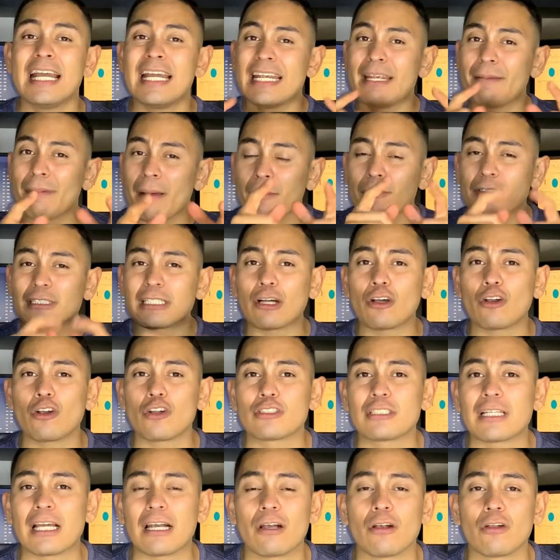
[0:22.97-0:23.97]
y vamos a
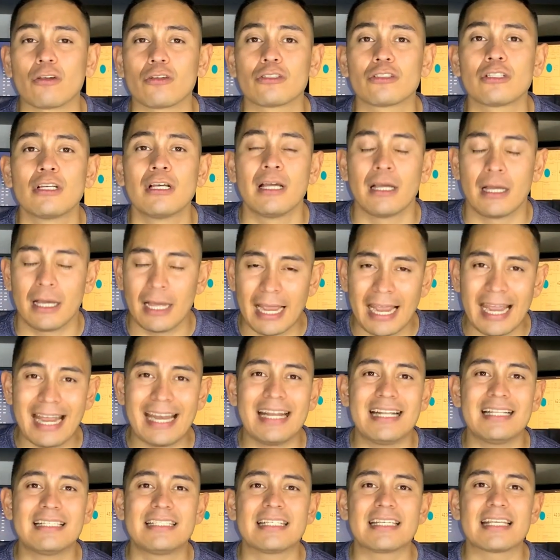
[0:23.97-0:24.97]
conocerlos
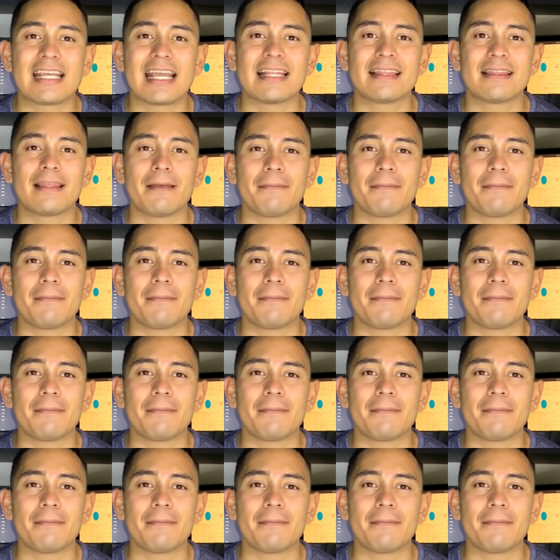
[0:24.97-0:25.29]
en el siguiente